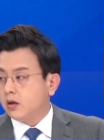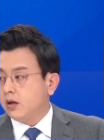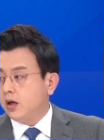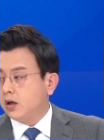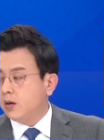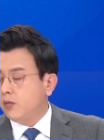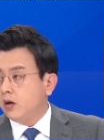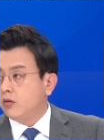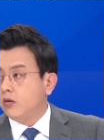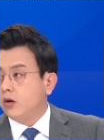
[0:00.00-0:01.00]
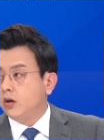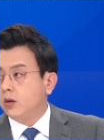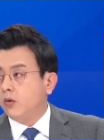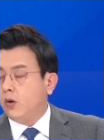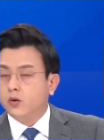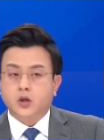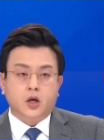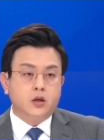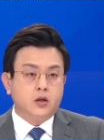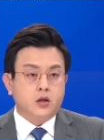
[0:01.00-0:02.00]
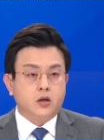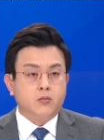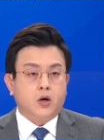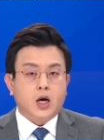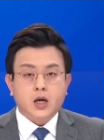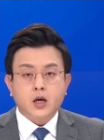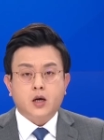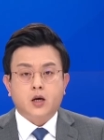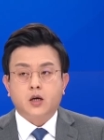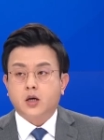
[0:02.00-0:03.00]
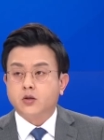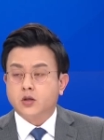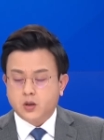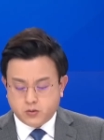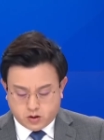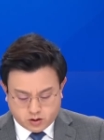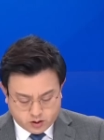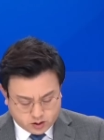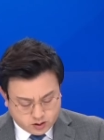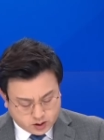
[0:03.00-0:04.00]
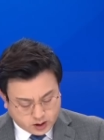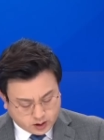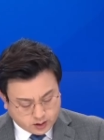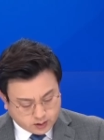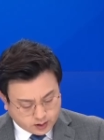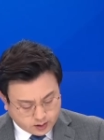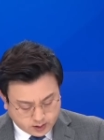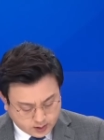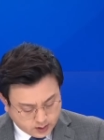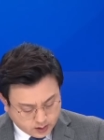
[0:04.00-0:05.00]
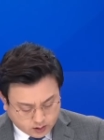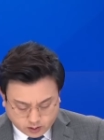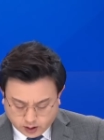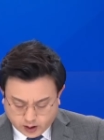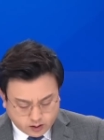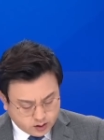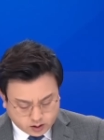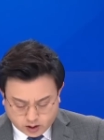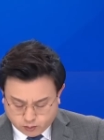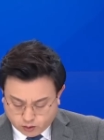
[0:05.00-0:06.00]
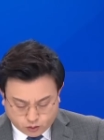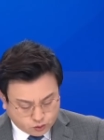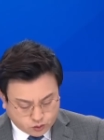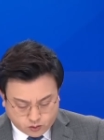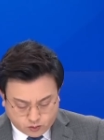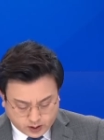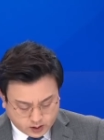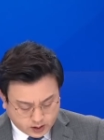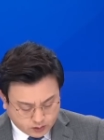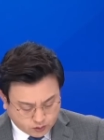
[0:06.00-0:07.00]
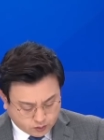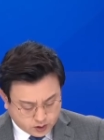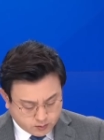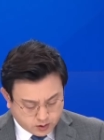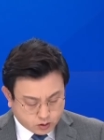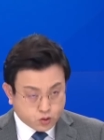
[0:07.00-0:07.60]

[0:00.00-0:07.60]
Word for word: 그러나 김남국 의원이 뭐 어디에 있는지를 뭐 알아야 가서 질문을 던지든지 할 텐데 어디에 있는지가 뭐 도통 확인이 안 되고 있습니다.